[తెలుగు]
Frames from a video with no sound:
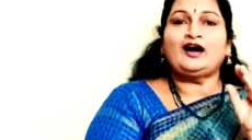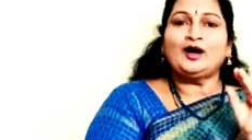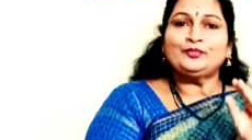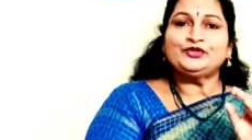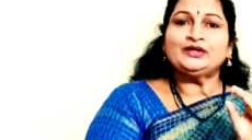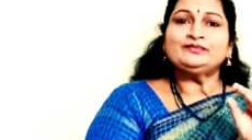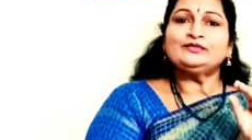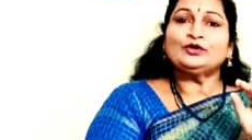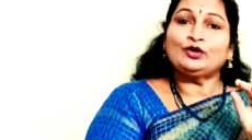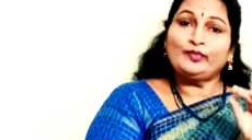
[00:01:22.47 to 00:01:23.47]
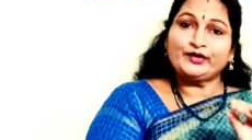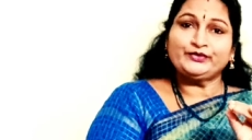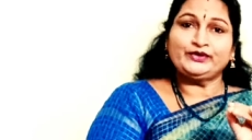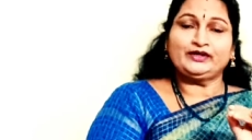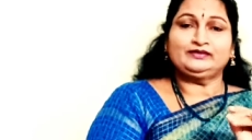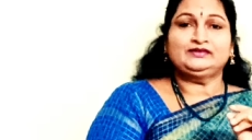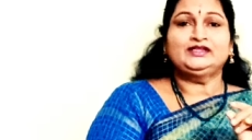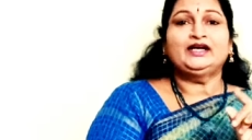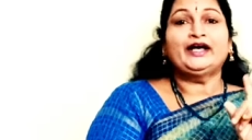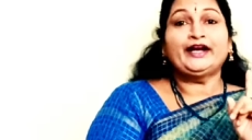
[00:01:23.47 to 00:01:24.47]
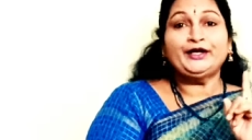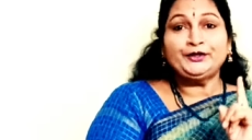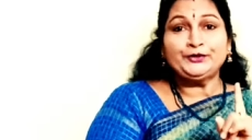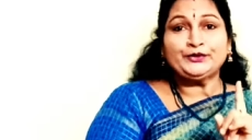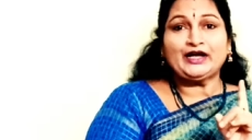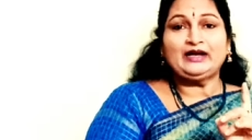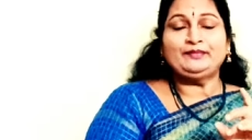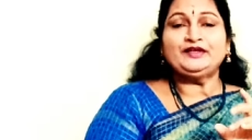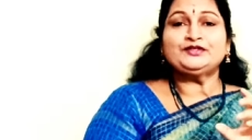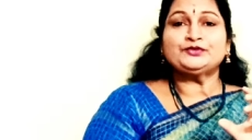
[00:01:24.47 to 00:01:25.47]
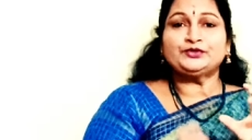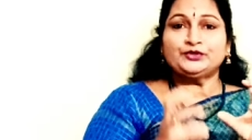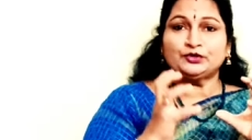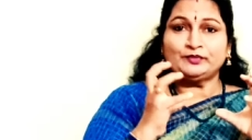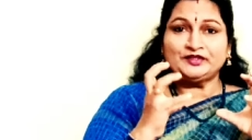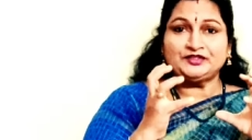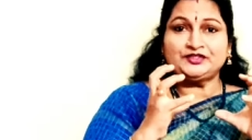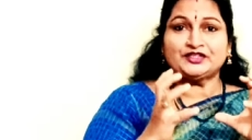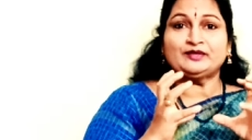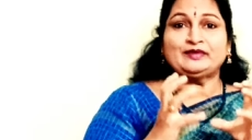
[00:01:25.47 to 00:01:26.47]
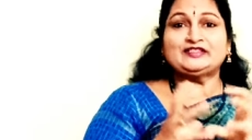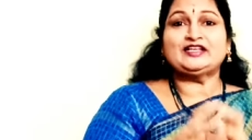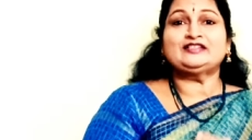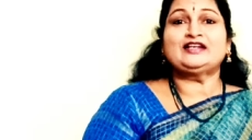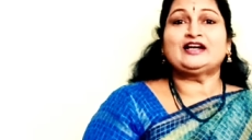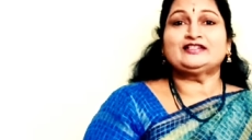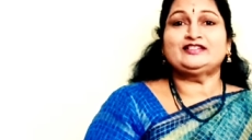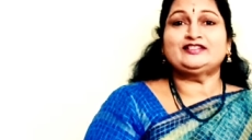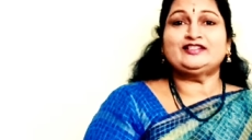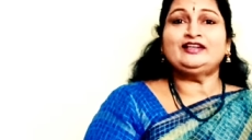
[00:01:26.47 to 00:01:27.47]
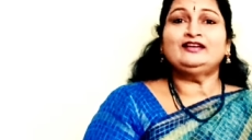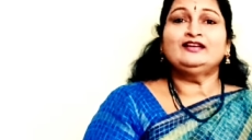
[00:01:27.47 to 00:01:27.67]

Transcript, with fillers: ఆముదం కొబ్బరి నూనె రెండు కలిపి జుట్టుకు మంచిగా మసాజ్ లాగా చేసి